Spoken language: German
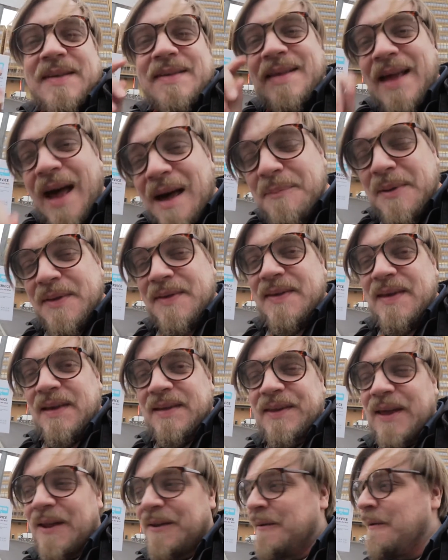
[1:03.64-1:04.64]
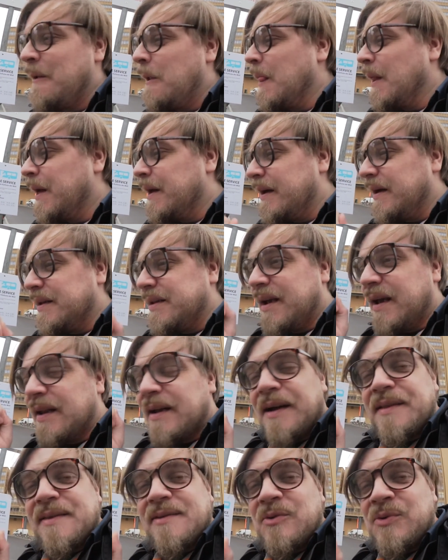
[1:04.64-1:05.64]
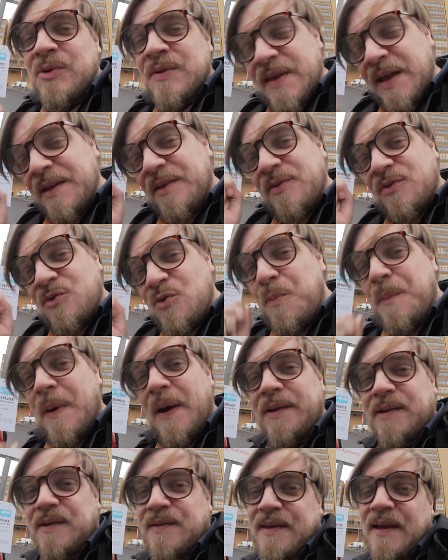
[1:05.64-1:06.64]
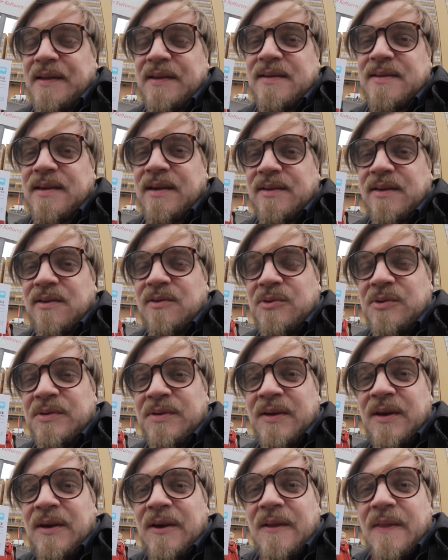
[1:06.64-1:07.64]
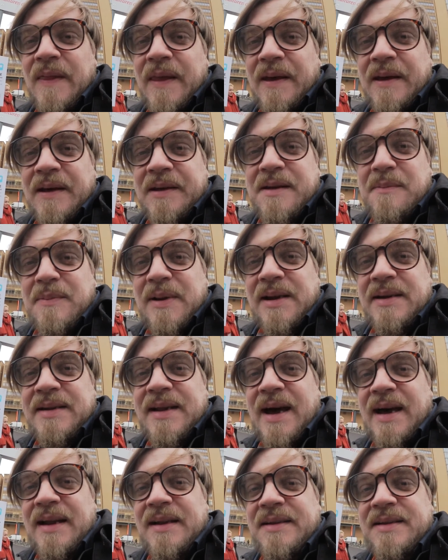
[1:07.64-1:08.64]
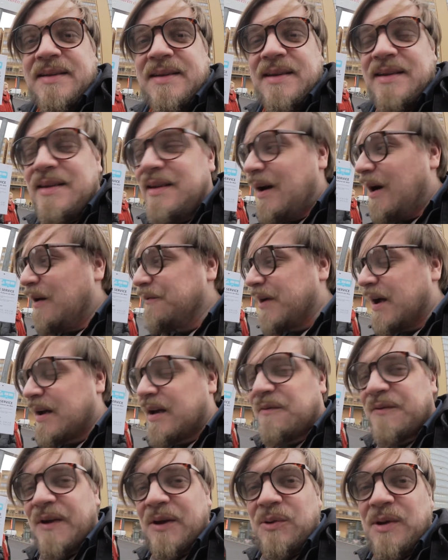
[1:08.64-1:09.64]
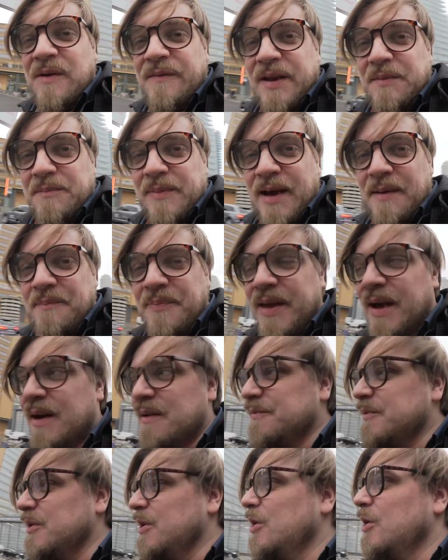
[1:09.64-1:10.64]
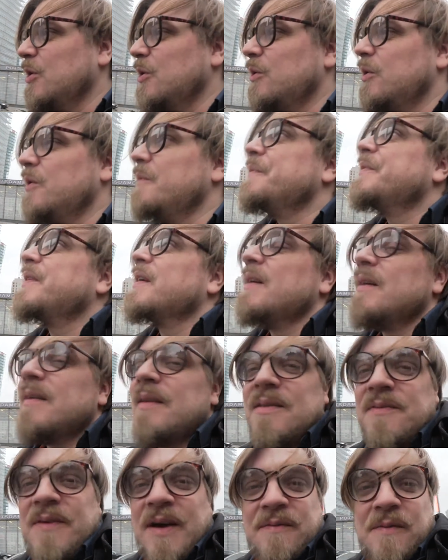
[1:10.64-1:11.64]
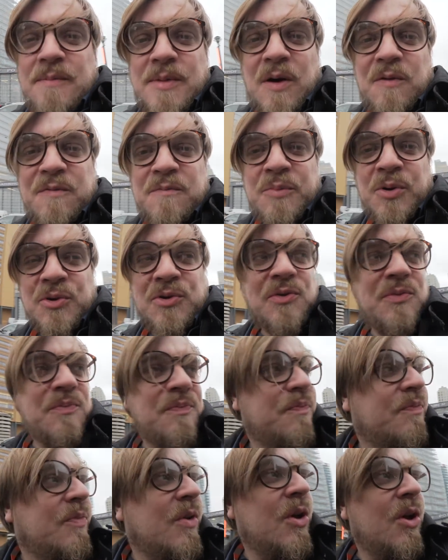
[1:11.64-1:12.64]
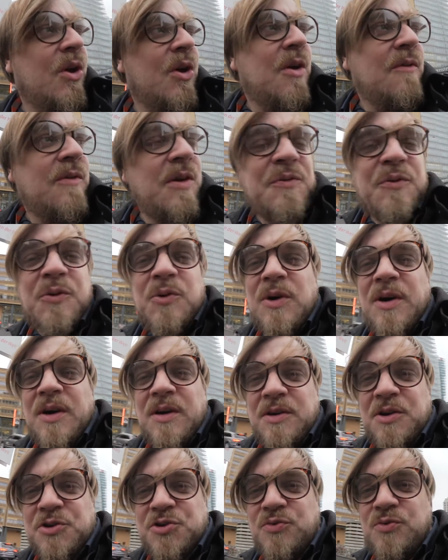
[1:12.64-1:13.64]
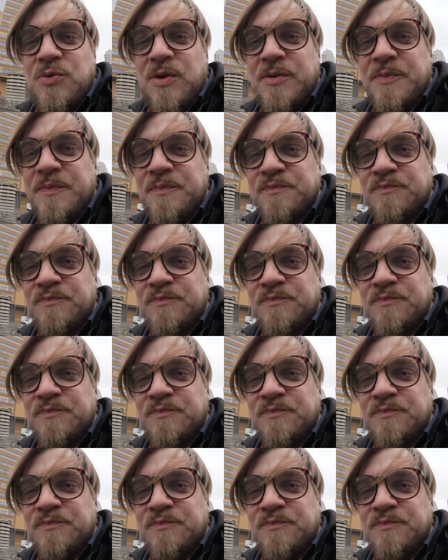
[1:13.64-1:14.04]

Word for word: was da passiert. Denn äh, die Generation ist eine super interessante Sektion äh, der Berlinale, die hier auf gar keinen Fall unerwähnt bleiben darf. Und äh, jetzt warten wir mal auf den Bus. Wie früher in der Schule.